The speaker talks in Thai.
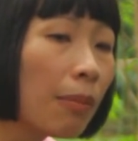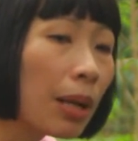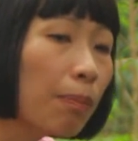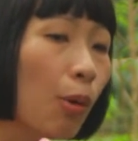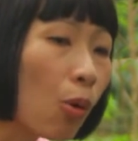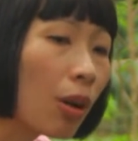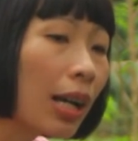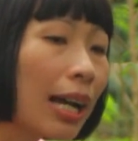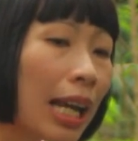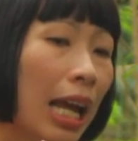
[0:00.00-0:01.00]
มันปลุก
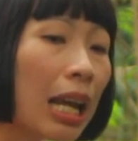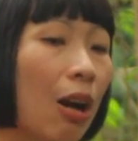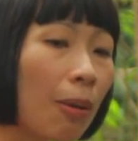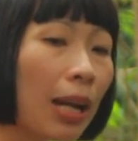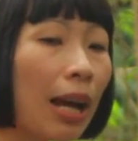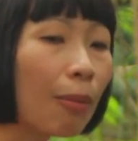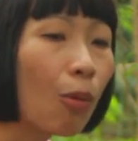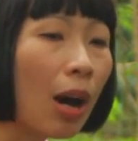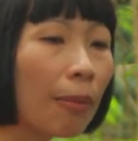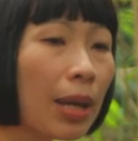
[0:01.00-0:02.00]
ข้างในเราพลัง
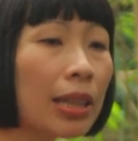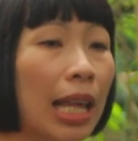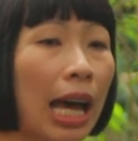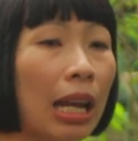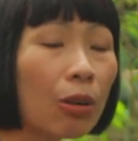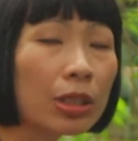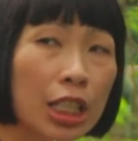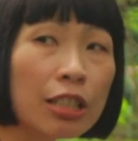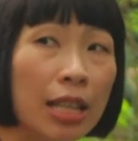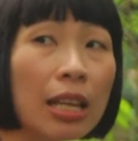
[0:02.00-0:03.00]
บวกเมตตาเรา
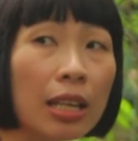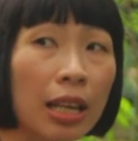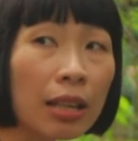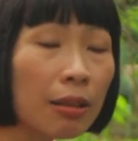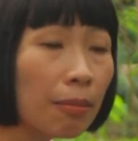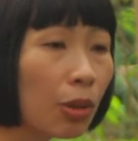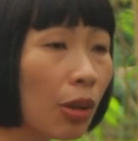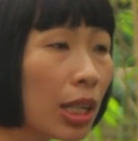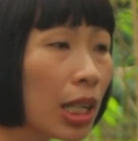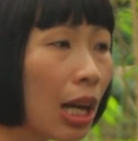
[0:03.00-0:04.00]
จริงๆไง
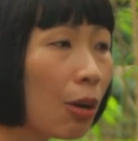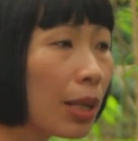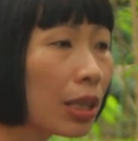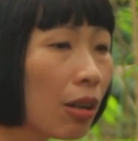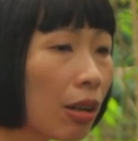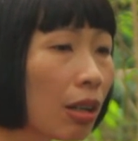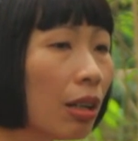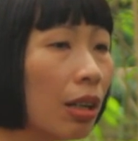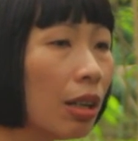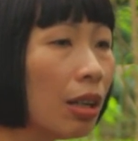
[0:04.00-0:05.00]
โดยที่เราไม่ต้อง
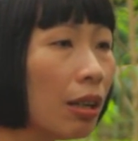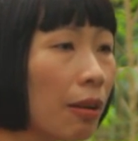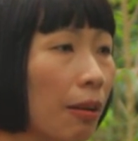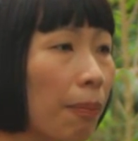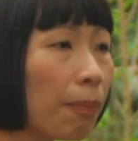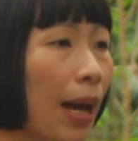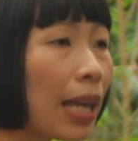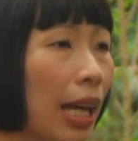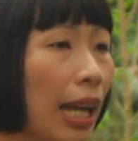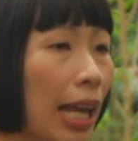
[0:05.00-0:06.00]
ไป
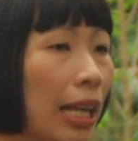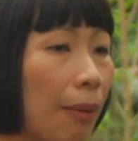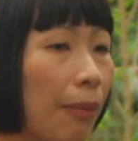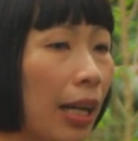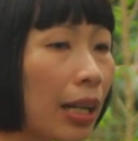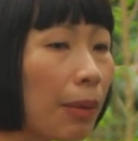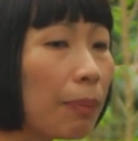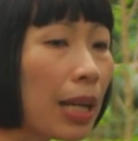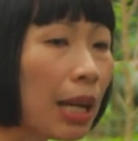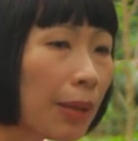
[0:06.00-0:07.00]
อะไรกับมันเนี่ยมั
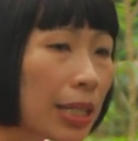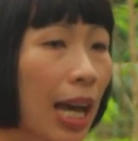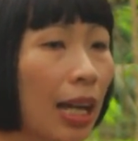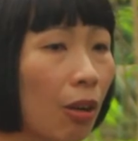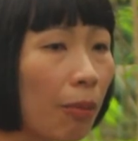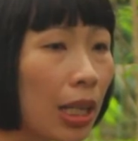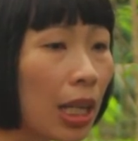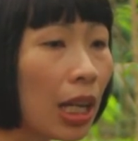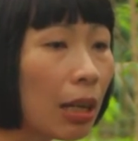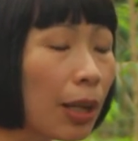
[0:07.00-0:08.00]
นเป็นธรรมชาติของมัน
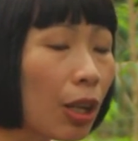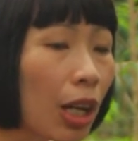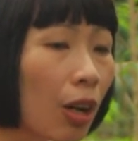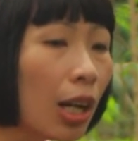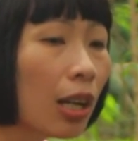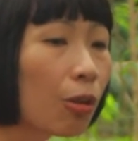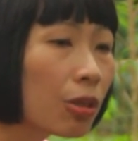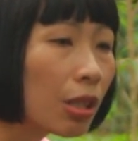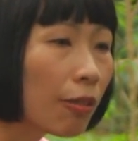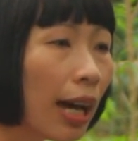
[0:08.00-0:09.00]
เองแล้วมันค่อยๆเรา
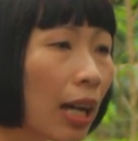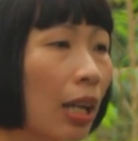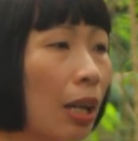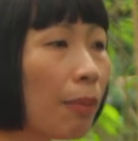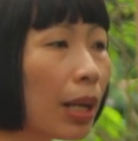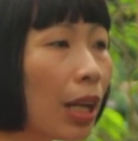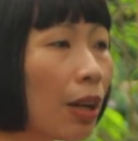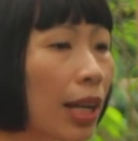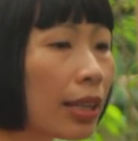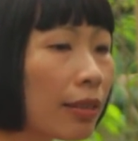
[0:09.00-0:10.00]
รู้สึกว่ามันค่
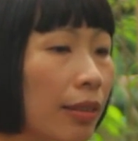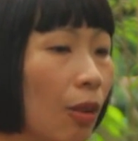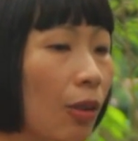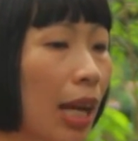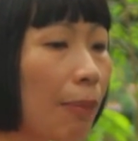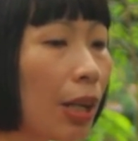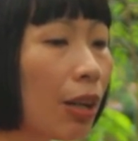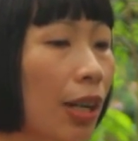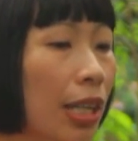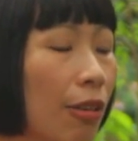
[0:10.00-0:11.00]
อยๆตรงเนี้ยมัน
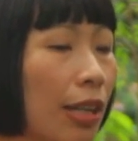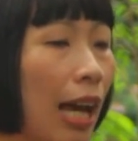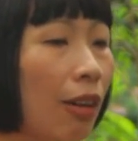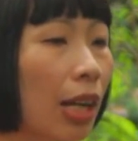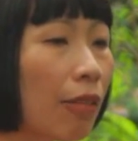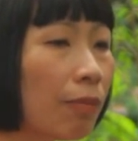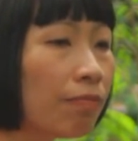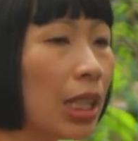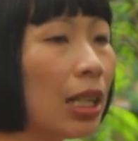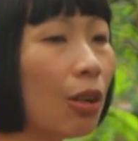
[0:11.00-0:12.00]
ค่อยๆเยียวยาเราเองว่า
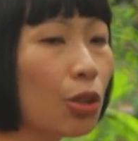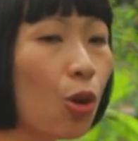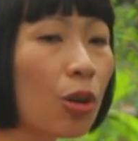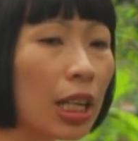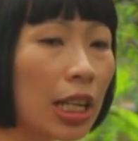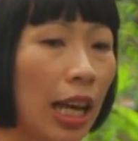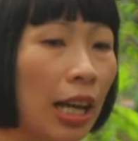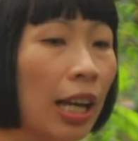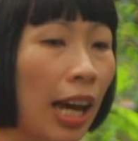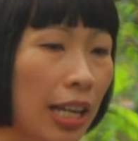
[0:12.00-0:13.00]
เราโชคดีนะ
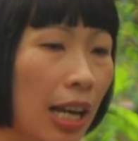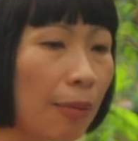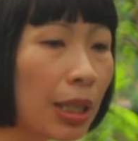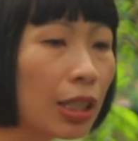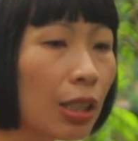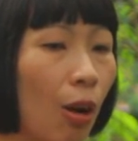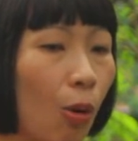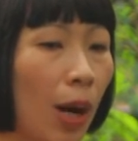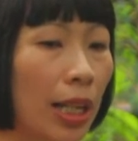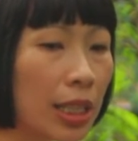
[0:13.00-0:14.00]
อันเนี้ยมันคือของ
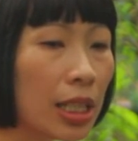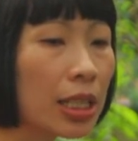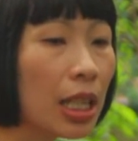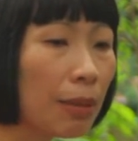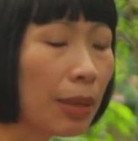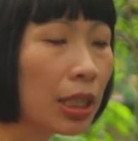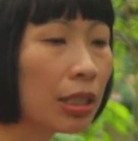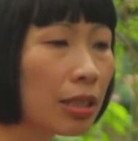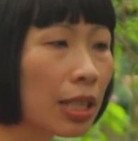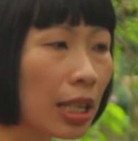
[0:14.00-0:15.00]
ขวัญจริงๆมัน
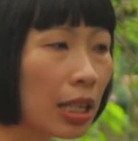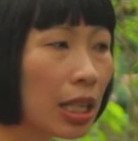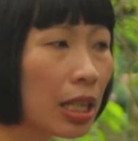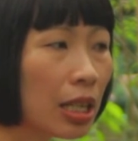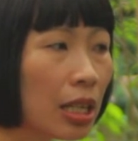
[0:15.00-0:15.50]
คือสิ่งที่